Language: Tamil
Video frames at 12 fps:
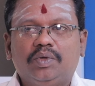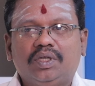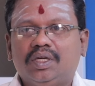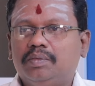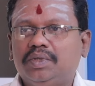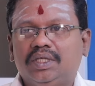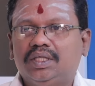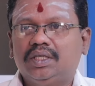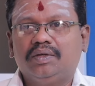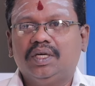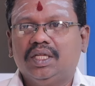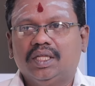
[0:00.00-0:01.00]
மட்டும் நம்ம
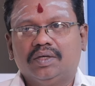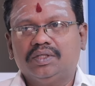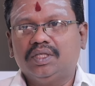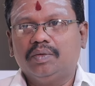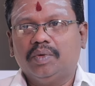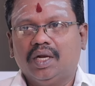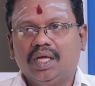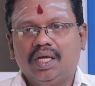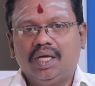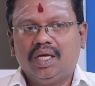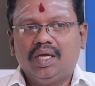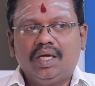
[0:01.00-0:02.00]
எடுத்துக்க வேண்டியது அவசியம் இல்லை
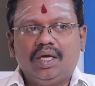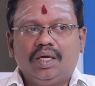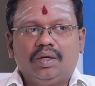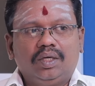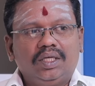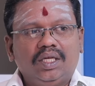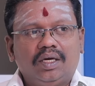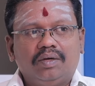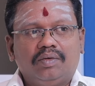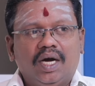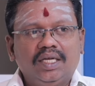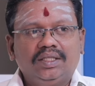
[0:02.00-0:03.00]

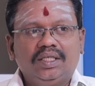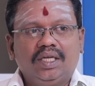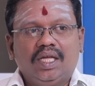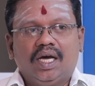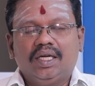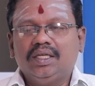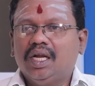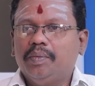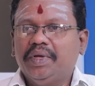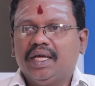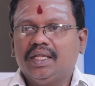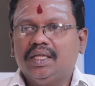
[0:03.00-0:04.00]
வாரிசுகள் யாரும்
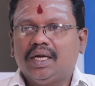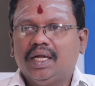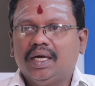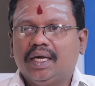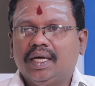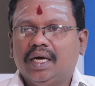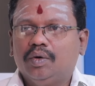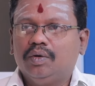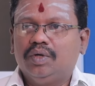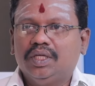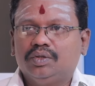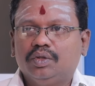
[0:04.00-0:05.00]
இல்லாமல் இறந்துடுறாங்க
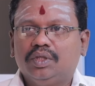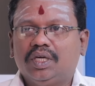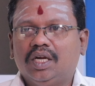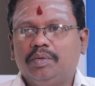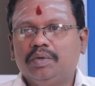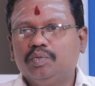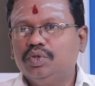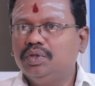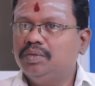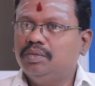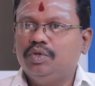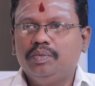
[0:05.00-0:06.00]
அவங்களுடைய சொத்துக்கள் அப்படியே
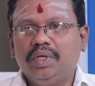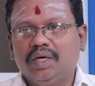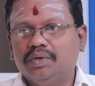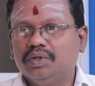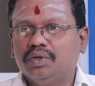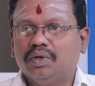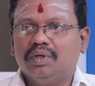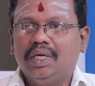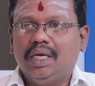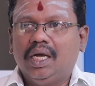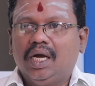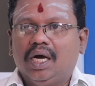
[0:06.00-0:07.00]
முழு முழுமையாக வந்துடும்
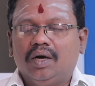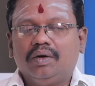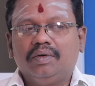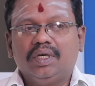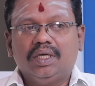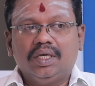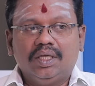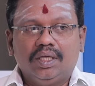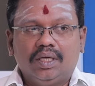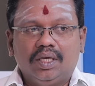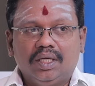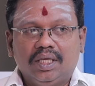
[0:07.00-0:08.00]
அவங்க
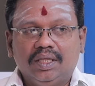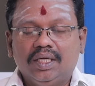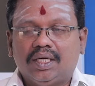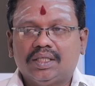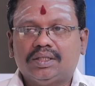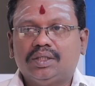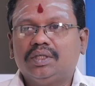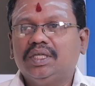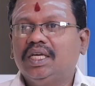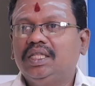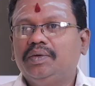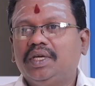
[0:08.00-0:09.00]
எந்த ட்ரஸ்ட்டுக்கும்
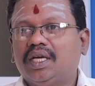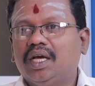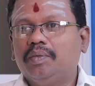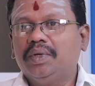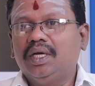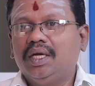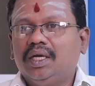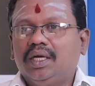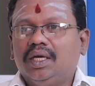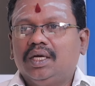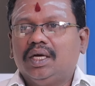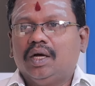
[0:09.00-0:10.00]
எழுதி வைக்காம
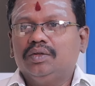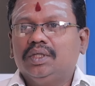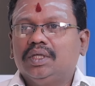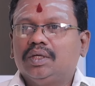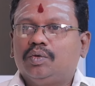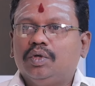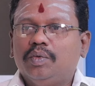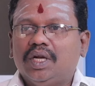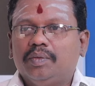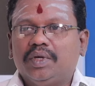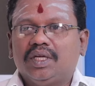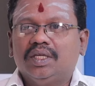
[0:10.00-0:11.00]
அந்த குடும்ப
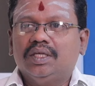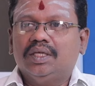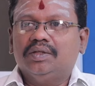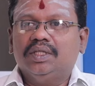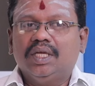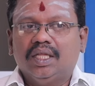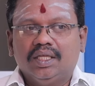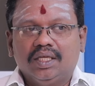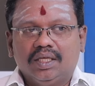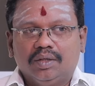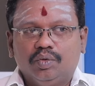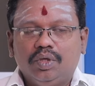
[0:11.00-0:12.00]
நபர்கள் வந்து அதை
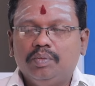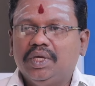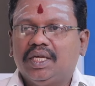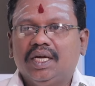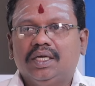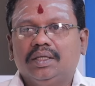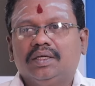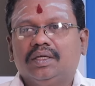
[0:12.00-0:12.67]
உரிமை கேட்டு